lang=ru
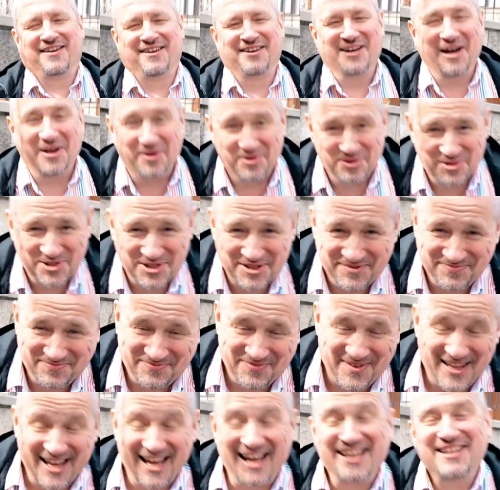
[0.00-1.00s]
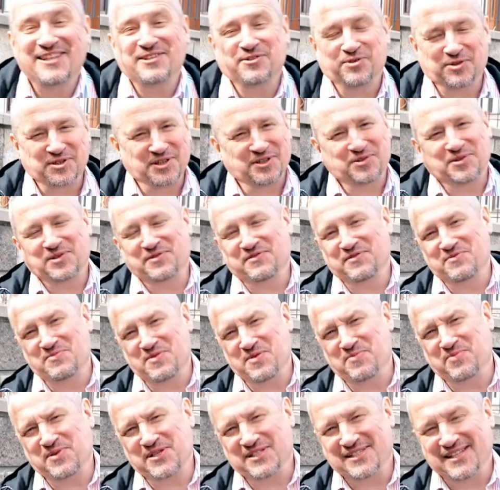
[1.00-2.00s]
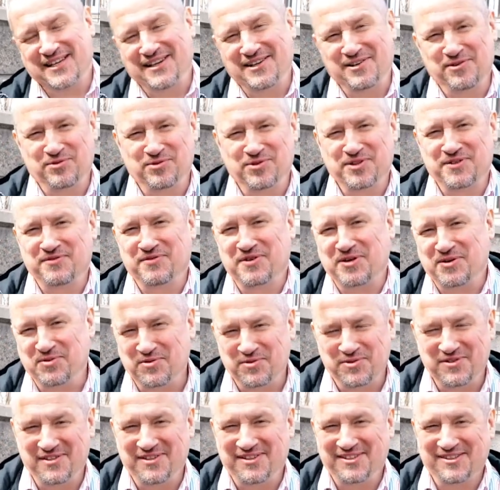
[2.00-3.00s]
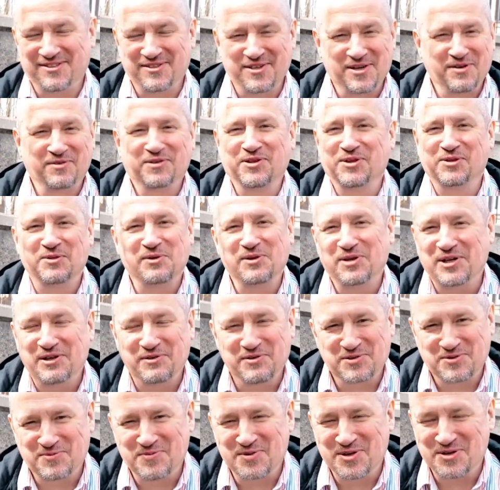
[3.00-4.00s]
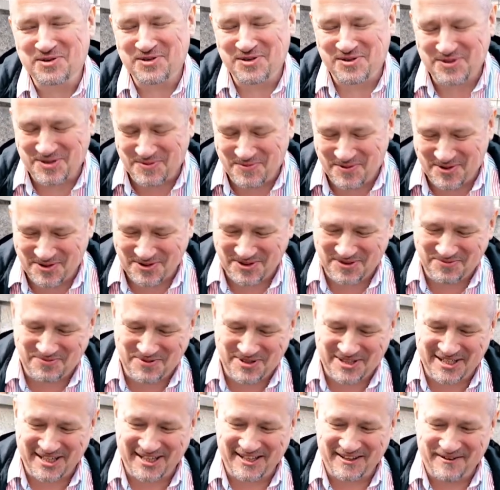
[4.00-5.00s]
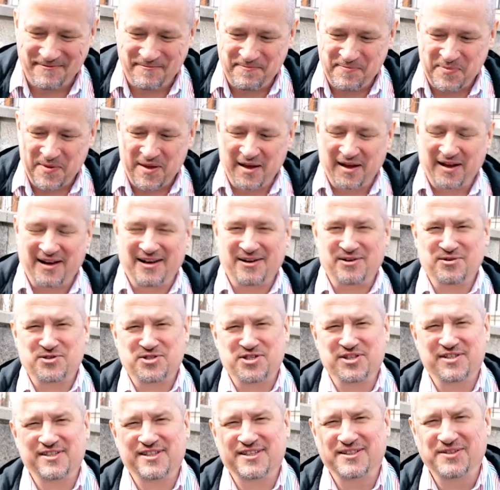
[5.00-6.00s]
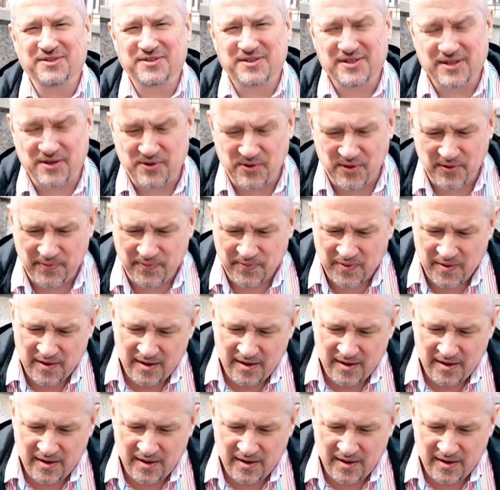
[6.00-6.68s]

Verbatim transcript: Короче, анекдот, который вы мне прислали, он новогодний, я вот только его смог, смог записать. Короче, анекдот такой.